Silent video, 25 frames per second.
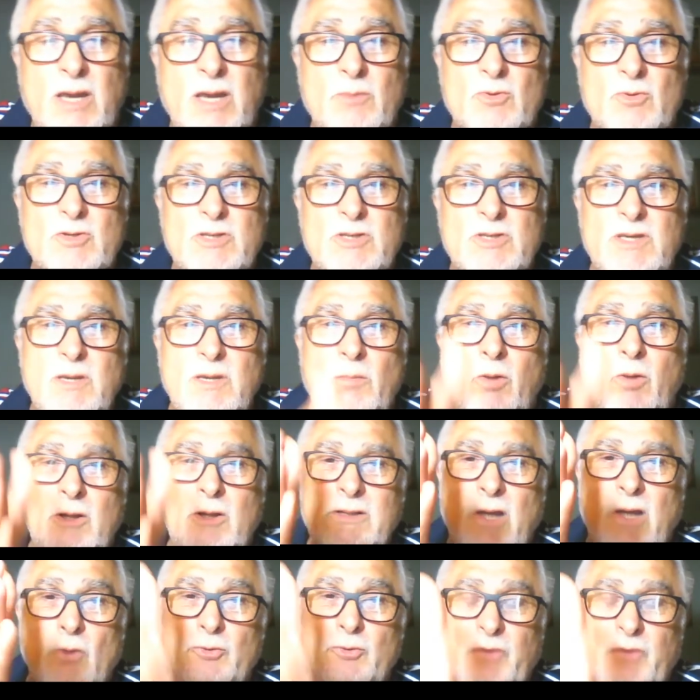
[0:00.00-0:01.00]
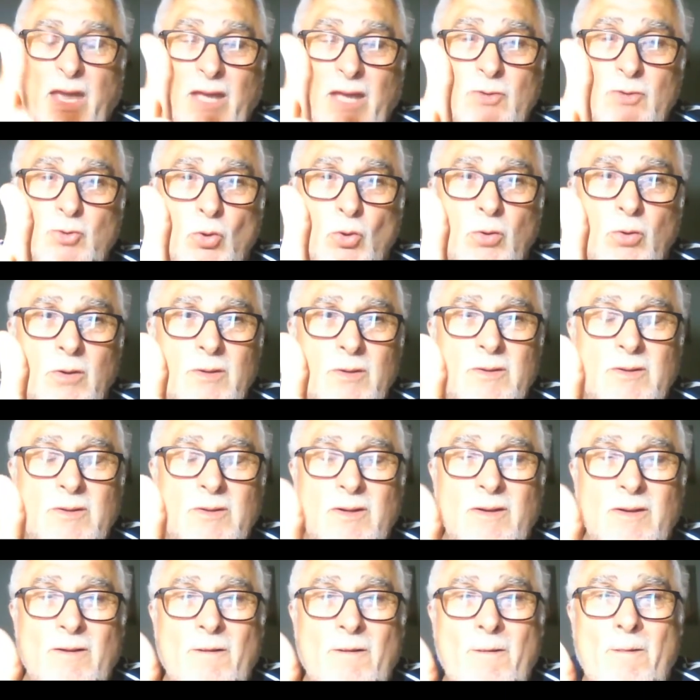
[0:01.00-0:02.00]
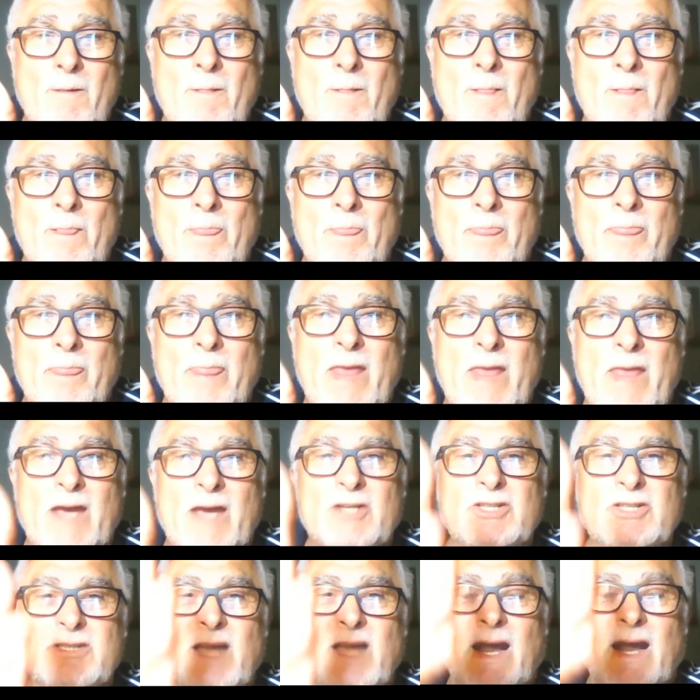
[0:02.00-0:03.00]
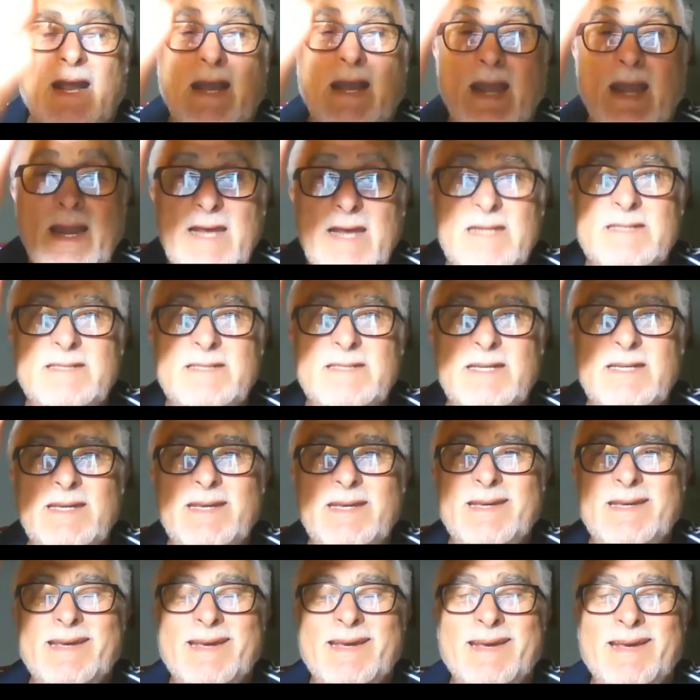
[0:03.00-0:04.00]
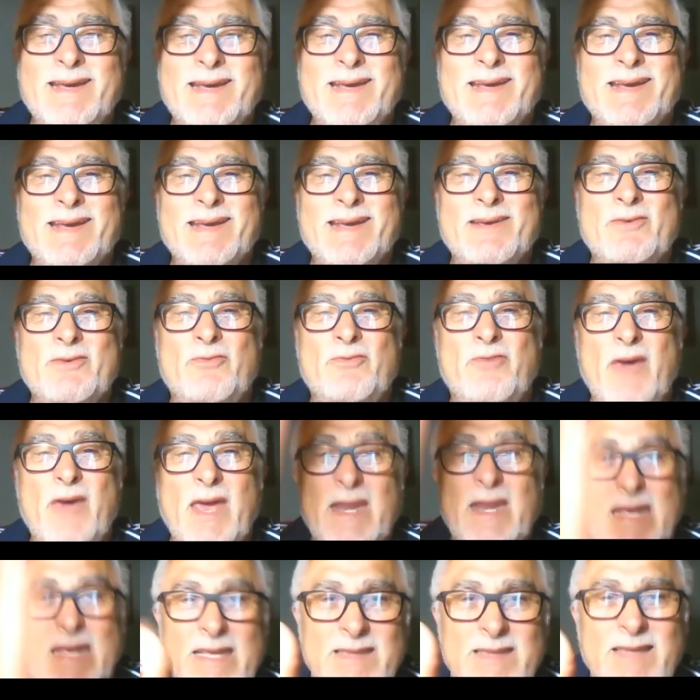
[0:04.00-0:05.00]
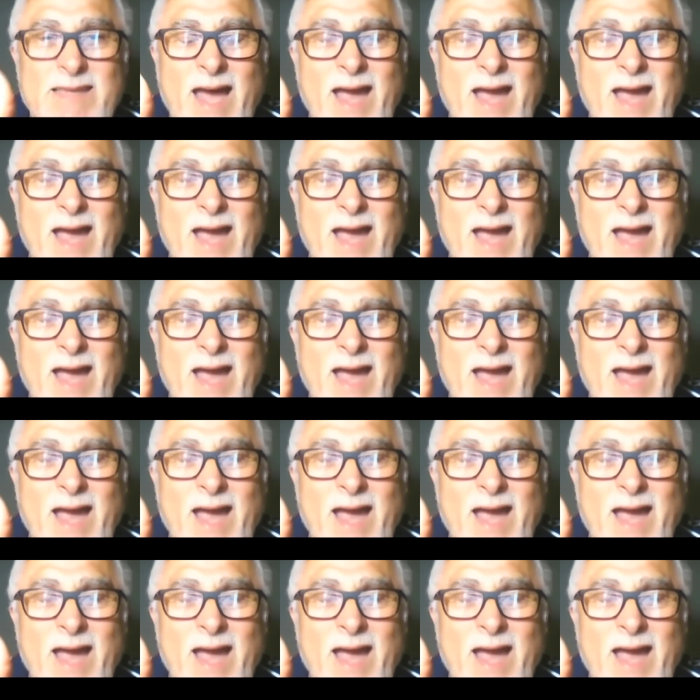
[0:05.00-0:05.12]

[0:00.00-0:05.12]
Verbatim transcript: o dedo nesta grande ferida que está